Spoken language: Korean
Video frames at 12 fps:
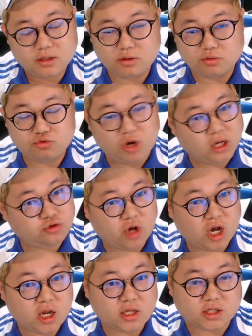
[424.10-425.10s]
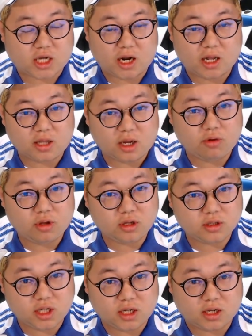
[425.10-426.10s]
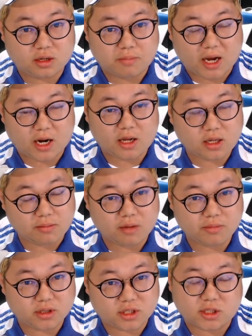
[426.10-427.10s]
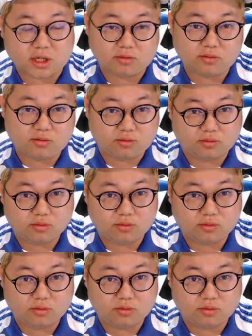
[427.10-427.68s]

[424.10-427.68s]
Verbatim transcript: 그리고 누가 수아레즈 잘한다고 했는지 말하기만 하면 진짜로